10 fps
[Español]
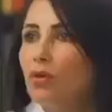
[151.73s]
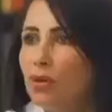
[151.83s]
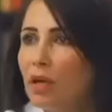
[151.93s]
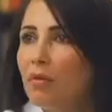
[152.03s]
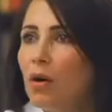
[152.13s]
puestos
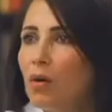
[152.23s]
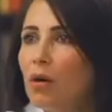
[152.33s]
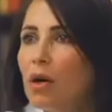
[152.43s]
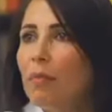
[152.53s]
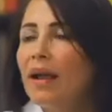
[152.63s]
de trabajo
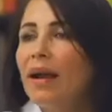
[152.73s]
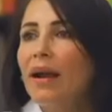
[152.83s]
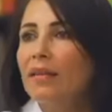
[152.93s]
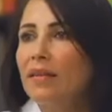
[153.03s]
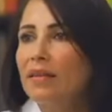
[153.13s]
para
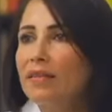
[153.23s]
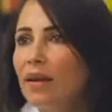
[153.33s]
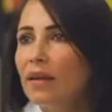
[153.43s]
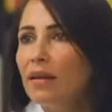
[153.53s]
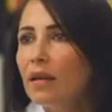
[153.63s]

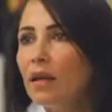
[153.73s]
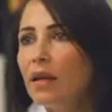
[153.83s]
garantizar